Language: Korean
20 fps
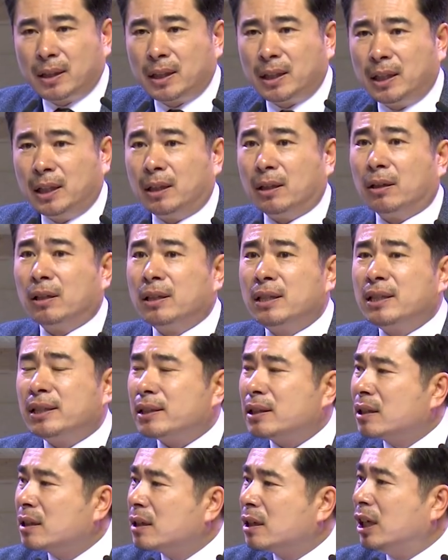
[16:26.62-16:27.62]
이런
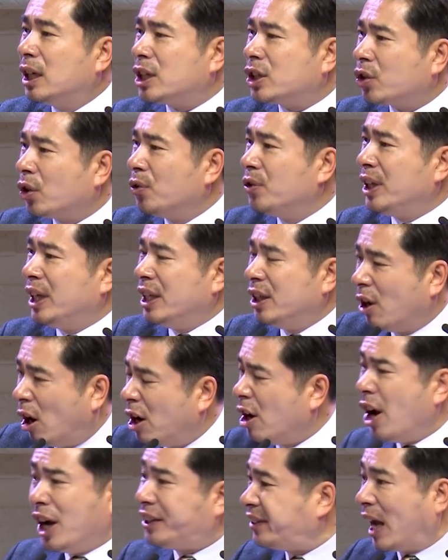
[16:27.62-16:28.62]
그리스도들이
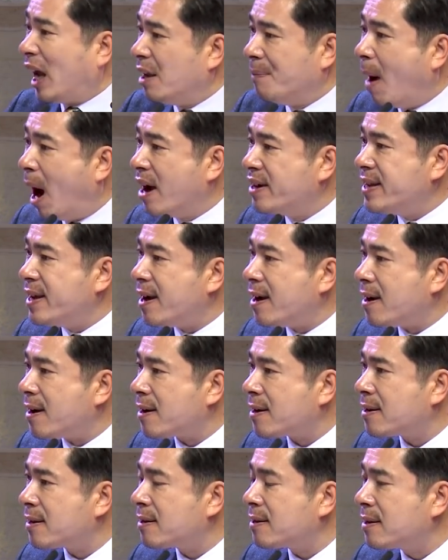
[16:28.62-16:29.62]
널려 있다 이 말이야.
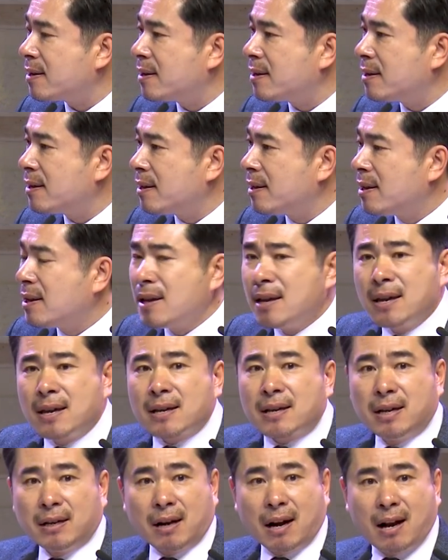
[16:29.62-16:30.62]

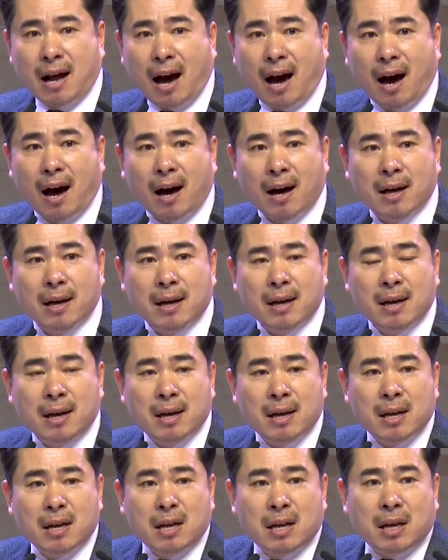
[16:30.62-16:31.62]
그러나
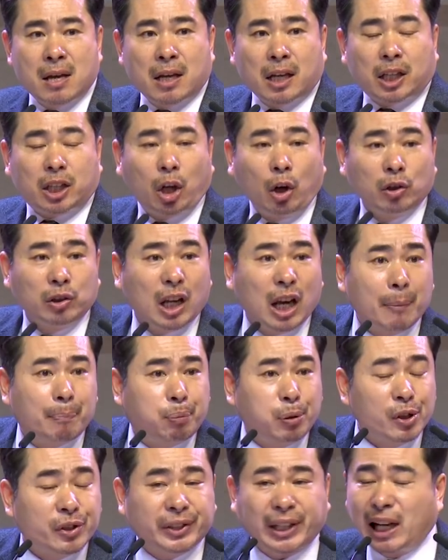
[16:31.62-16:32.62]
손에
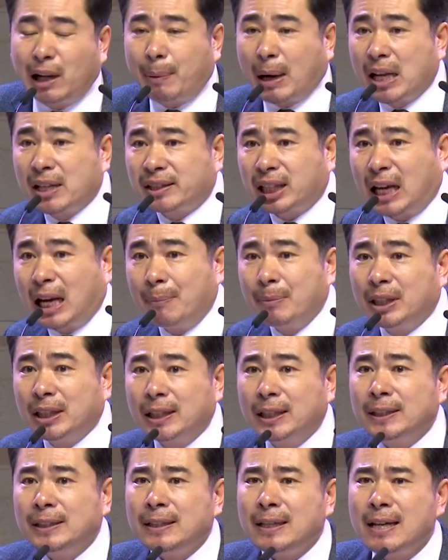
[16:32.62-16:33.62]
불세를 바른
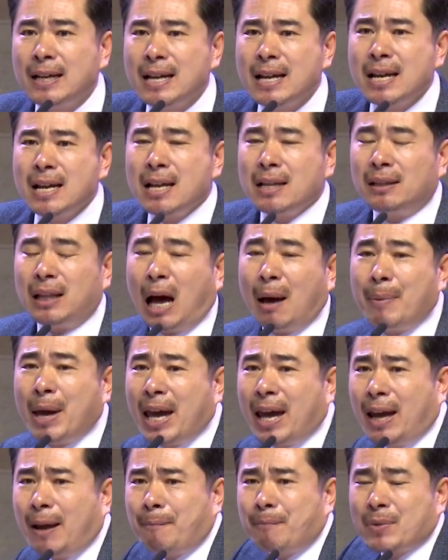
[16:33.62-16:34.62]
사람들은
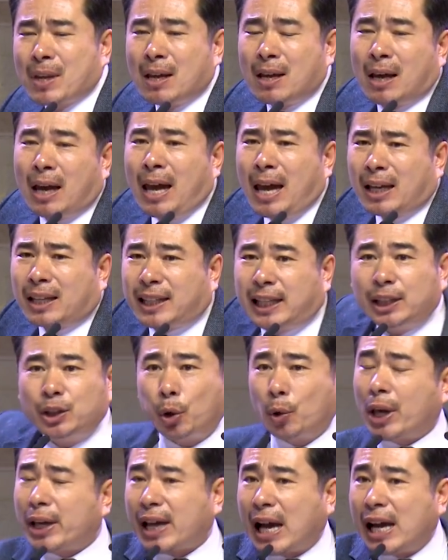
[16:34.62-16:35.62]
남의
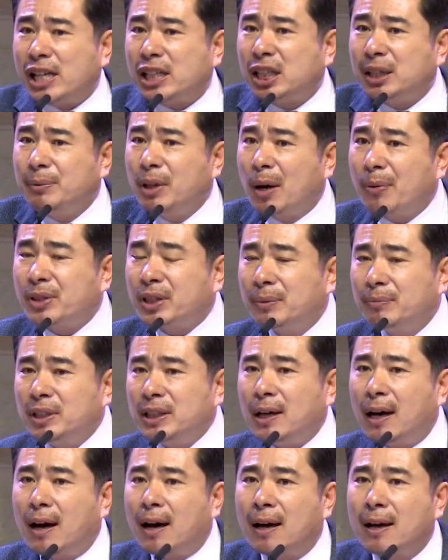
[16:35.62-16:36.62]
기통에 관심이
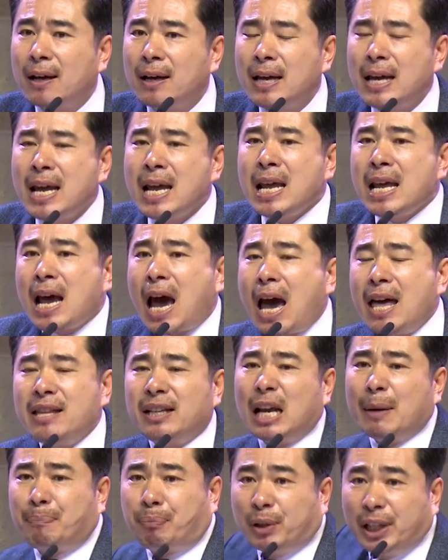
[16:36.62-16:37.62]
없습니다.
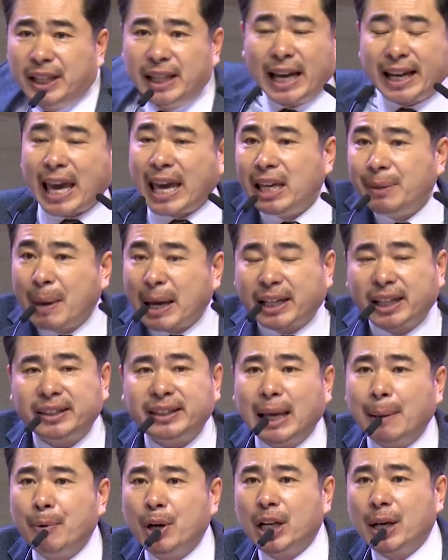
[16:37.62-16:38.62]
하늘의 불이 내게 임했기
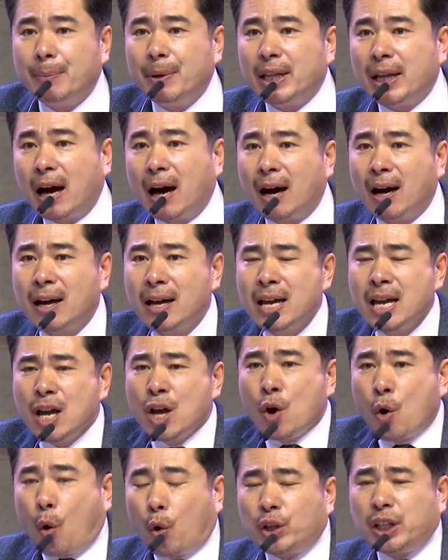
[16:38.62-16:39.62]
때문입니다.
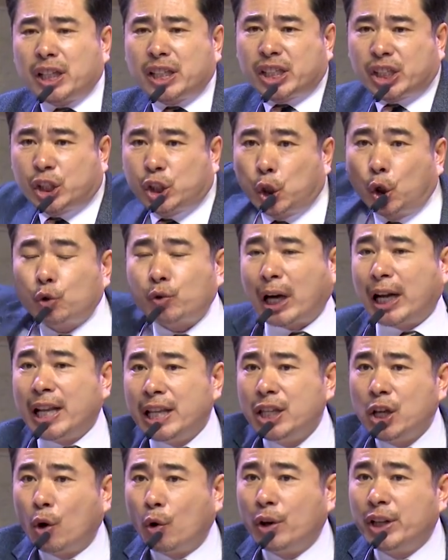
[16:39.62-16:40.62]
오직 지옥
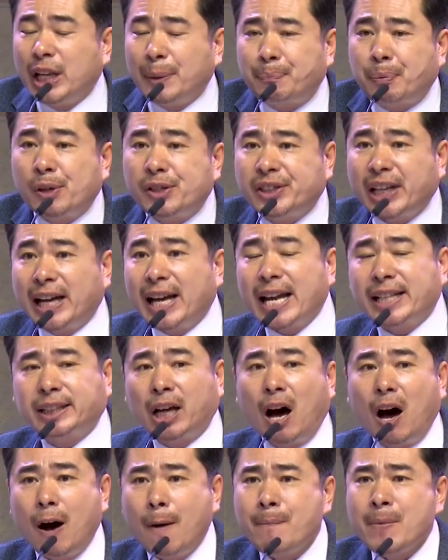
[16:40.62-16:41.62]
가는 영혼이
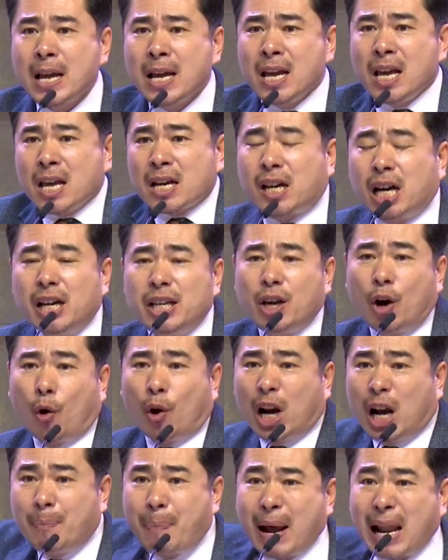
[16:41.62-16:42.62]
불쌍해서 그
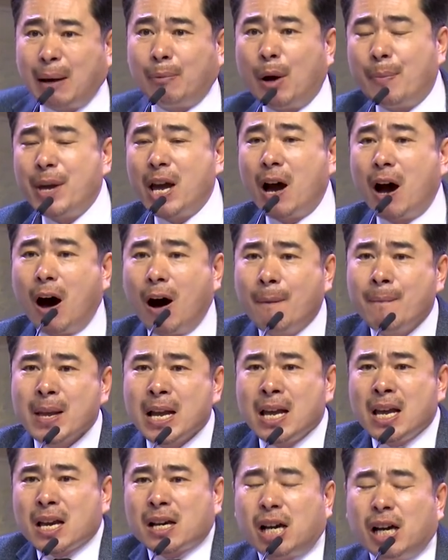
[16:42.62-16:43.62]
영혼을 바라보며
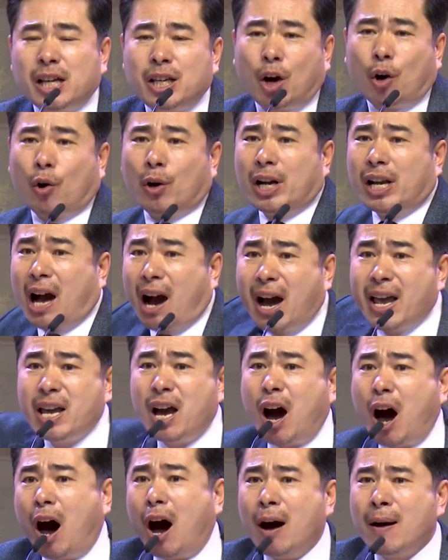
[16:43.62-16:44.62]
그 영혼을
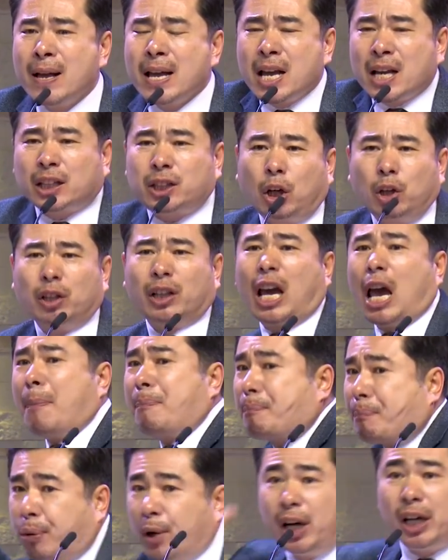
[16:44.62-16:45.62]
향하여
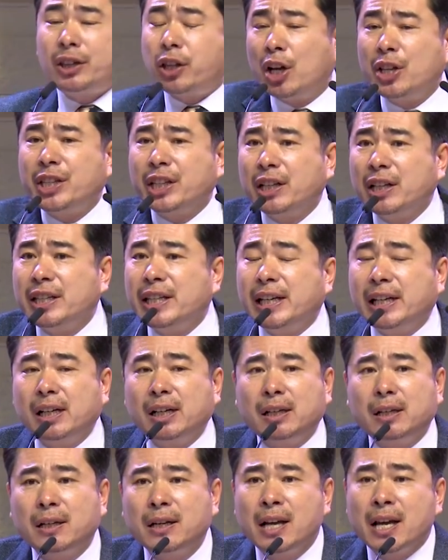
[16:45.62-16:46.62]
손에 불을 던지는
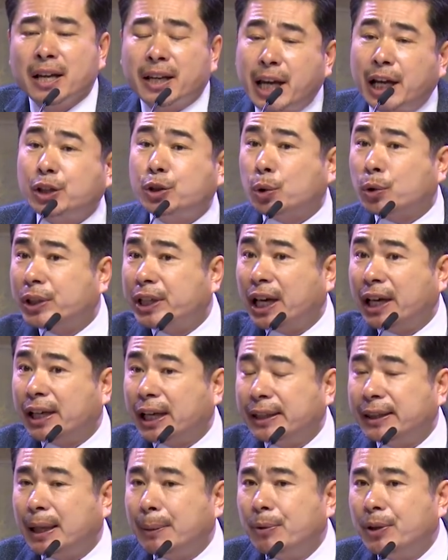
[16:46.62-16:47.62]
일을 계속해야
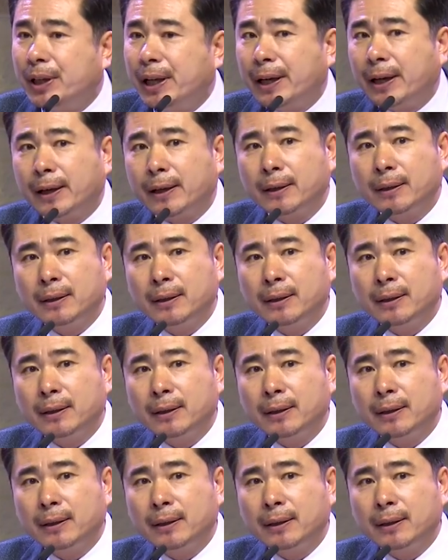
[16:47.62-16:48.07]
하기 때문에